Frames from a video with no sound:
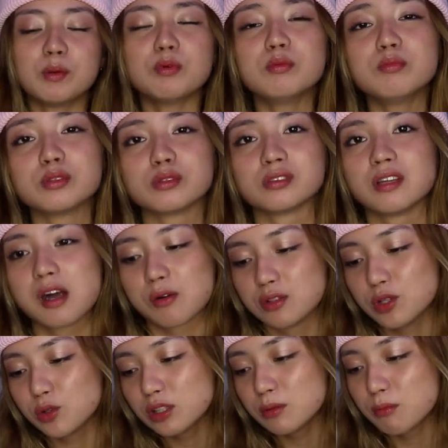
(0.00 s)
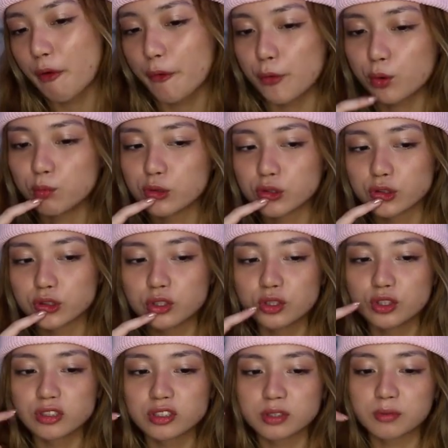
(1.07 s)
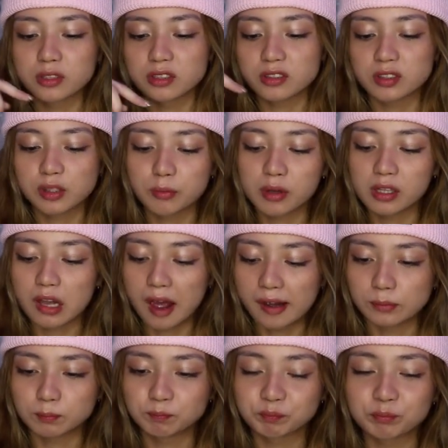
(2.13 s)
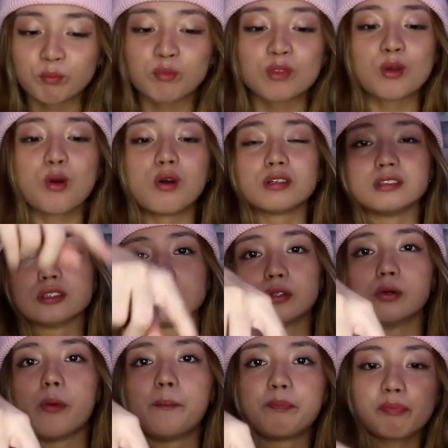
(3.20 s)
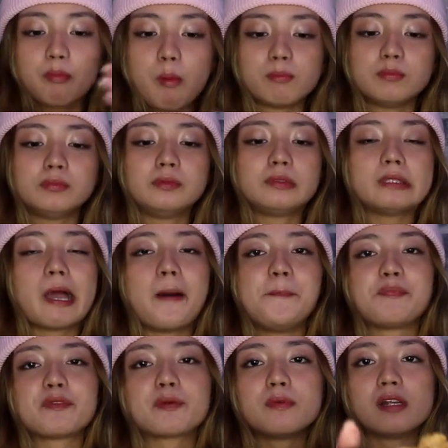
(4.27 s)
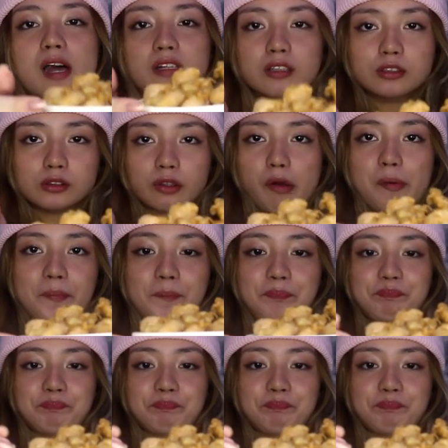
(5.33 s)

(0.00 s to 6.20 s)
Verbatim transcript: mabubusog na ako. Hindi ko na mauubos, sir. Hindi ko na siya matitikman lahat. Okay, so, tikman natin ito. Ah.